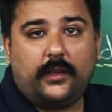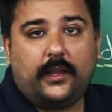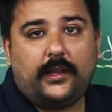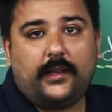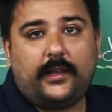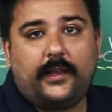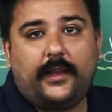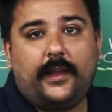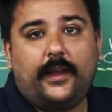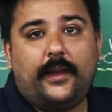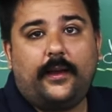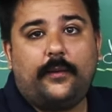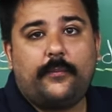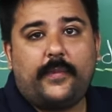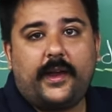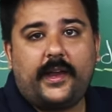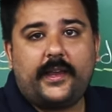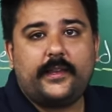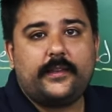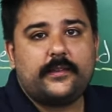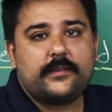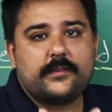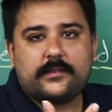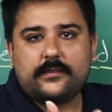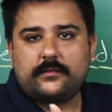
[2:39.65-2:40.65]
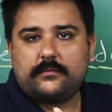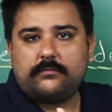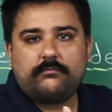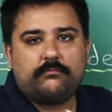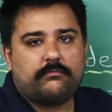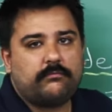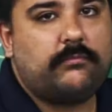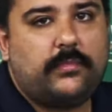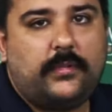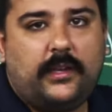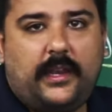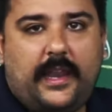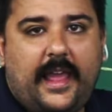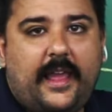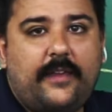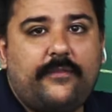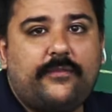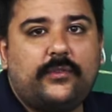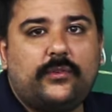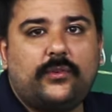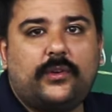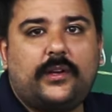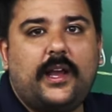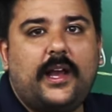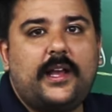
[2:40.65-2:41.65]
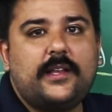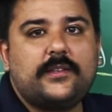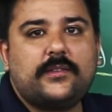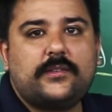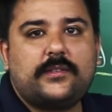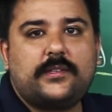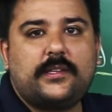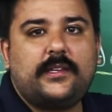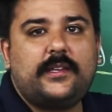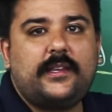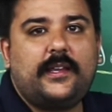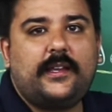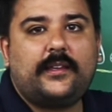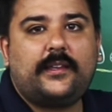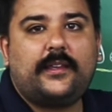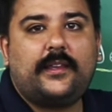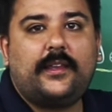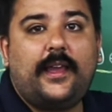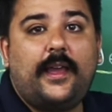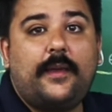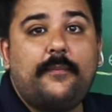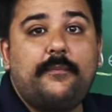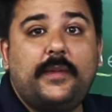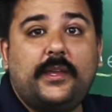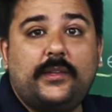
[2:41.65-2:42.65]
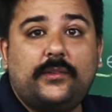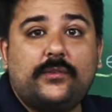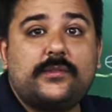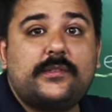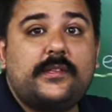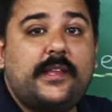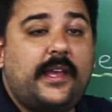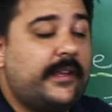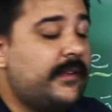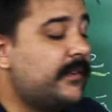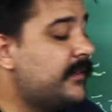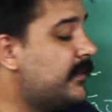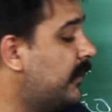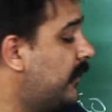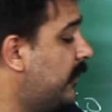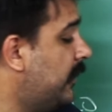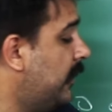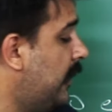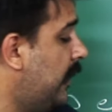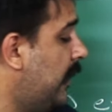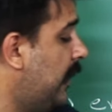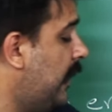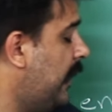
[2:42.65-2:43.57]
ela é a mais leve, no caso, seria a que é menos densa.